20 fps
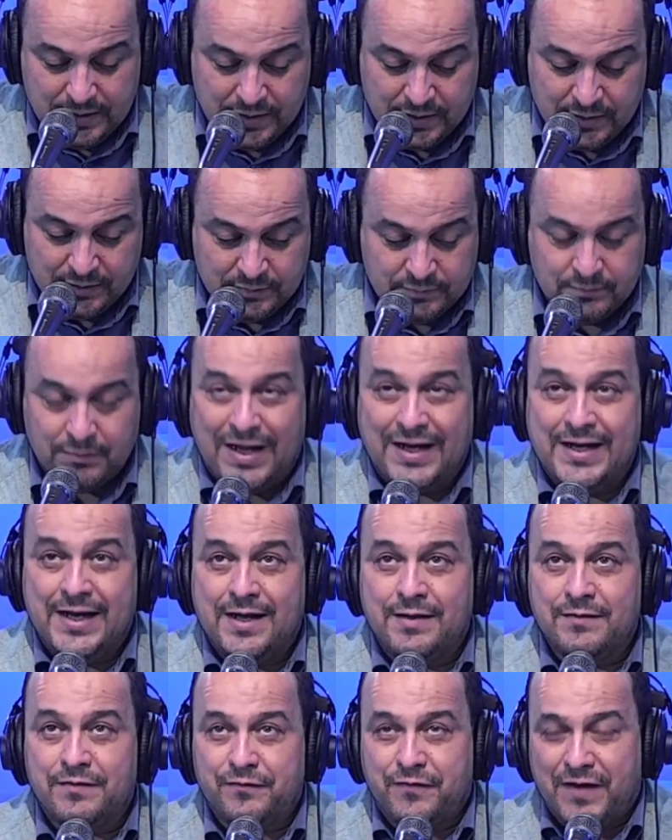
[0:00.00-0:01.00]

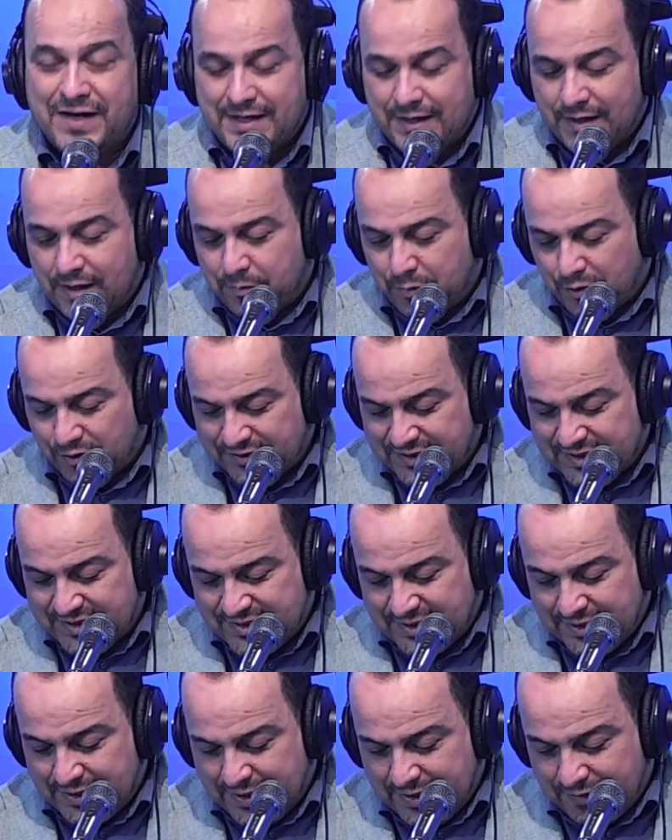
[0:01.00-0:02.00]
معناها فن الباند
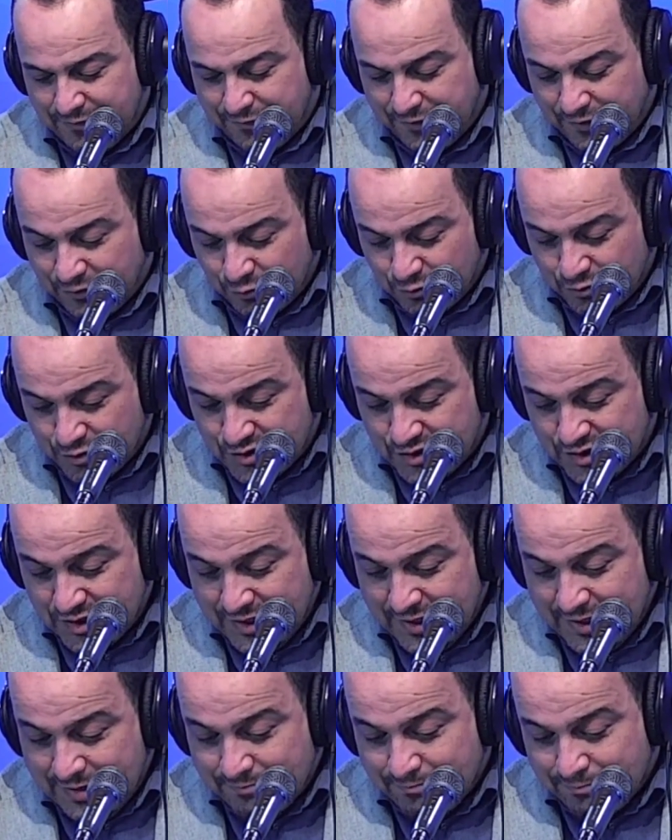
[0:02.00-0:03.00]
ديسيني في تونس
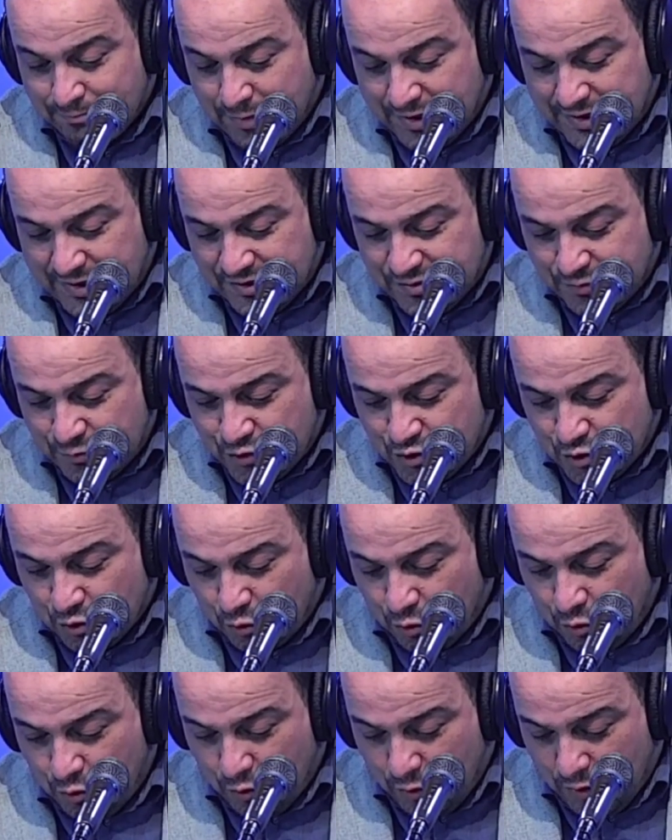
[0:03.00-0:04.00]
ما نجموش
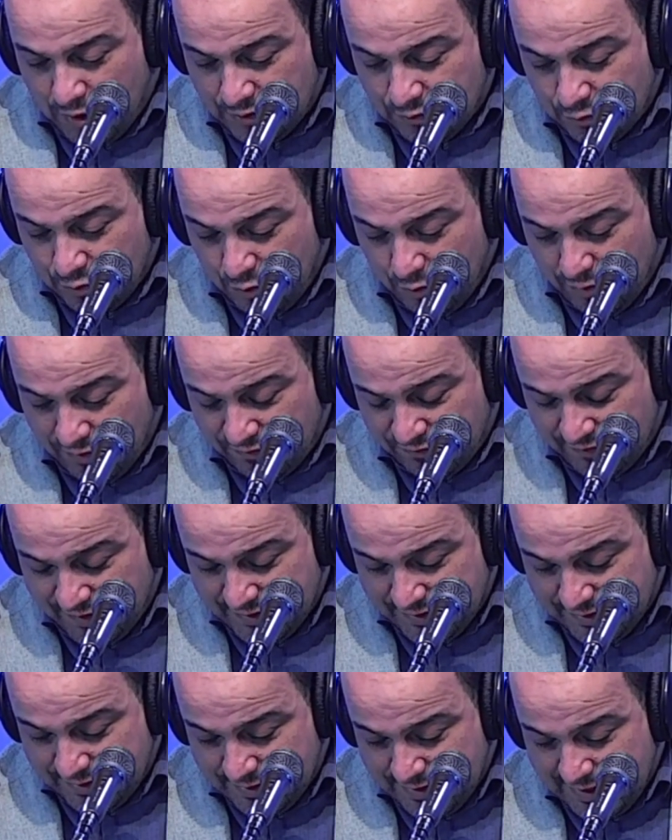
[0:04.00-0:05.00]
نقولوا انه هو
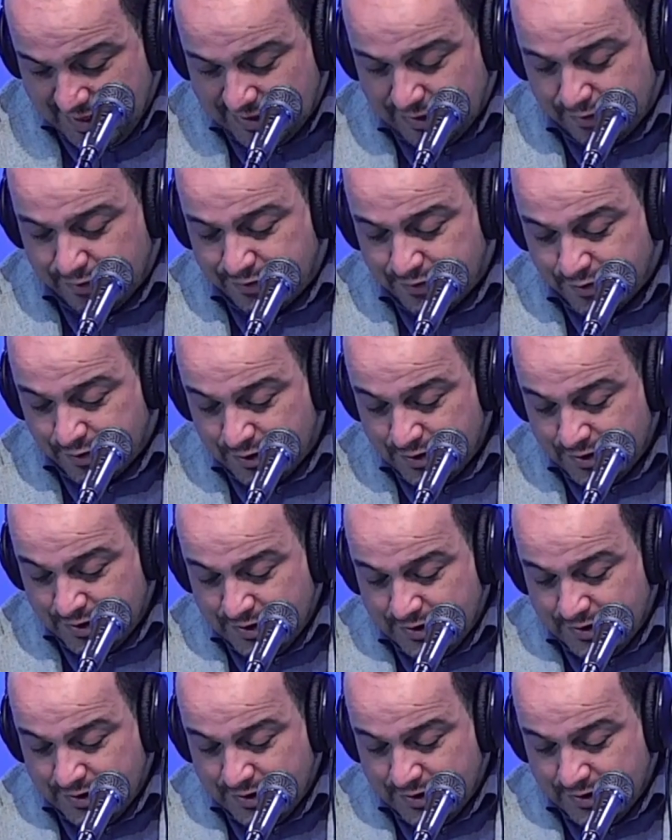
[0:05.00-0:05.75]
الفن الاكثر